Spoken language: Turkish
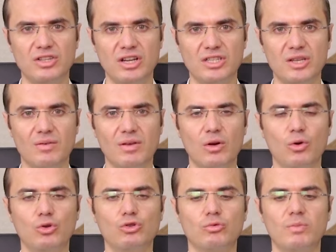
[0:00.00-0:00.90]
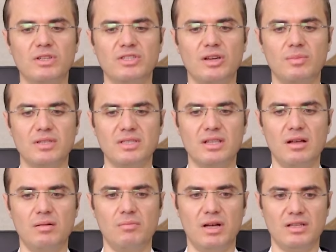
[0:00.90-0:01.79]
çerçeveye oturtma
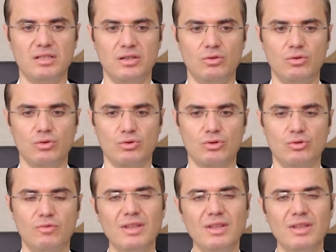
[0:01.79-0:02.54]
çabasından bahsediyoruz.